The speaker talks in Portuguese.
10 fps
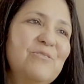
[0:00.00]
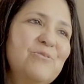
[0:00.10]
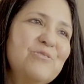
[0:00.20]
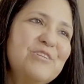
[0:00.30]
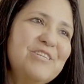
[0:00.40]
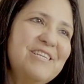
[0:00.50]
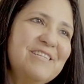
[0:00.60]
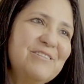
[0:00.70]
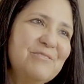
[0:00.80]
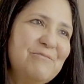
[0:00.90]
O curso de
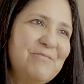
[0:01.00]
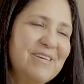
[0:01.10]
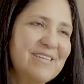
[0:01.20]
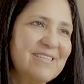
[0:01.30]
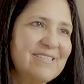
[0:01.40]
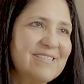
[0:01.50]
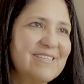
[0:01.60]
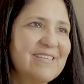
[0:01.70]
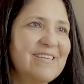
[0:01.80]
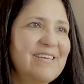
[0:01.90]
Direito da
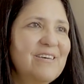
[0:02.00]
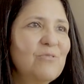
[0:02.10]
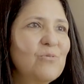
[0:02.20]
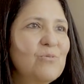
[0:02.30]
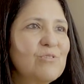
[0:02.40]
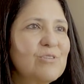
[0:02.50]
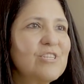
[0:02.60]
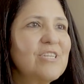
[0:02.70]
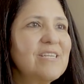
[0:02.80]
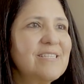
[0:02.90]
Unifenas é um curso
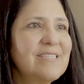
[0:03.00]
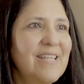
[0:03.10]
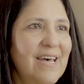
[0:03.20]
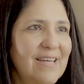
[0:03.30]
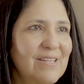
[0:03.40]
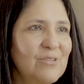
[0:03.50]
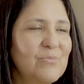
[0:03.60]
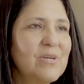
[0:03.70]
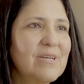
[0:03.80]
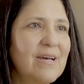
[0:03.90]
que já está no
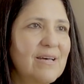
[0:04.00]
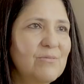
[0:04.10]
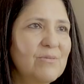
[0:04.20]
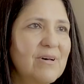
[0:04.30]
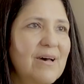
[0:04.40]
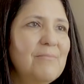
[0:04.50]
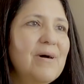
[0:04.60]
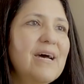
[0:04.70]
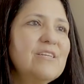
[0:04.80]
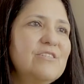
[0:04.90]
mercado há
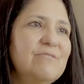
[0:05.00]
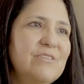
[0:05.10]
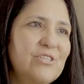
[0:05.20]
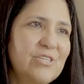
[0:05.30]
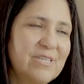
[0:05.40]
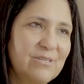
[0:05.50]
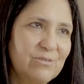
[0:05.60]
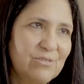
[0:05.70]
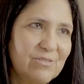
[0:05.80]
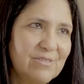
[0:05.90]
mais de 20
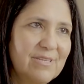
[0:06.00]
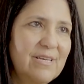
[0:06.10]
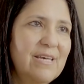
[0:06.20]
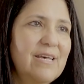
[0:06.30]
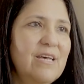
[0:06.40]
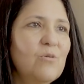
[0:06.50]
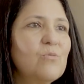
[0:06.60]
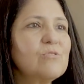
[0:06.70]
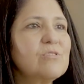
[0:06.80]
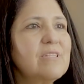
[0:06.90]
anos. É um
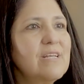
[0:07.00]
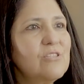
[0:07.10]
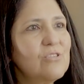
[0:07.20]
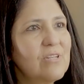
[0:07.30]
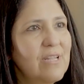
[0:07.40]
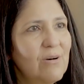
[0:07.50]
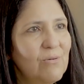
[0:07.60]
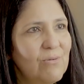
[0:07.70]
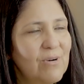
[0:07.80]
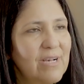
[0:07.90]
curso
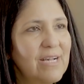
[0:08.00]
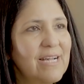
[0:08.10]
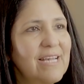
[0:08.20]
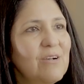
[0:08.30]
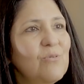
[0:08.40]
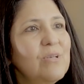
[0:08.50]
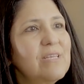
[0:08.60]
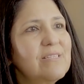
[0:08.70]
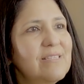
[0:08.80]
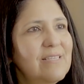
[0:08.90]
tradicional,
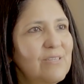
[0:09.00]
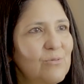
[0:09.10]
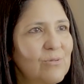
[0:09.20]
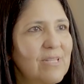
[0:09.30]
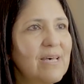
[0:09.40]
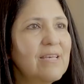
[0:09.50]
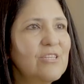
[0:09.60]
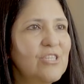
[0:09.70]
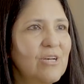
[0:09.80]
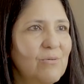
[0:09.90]
reconhecido na
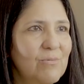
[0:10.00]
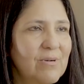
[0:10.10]
região,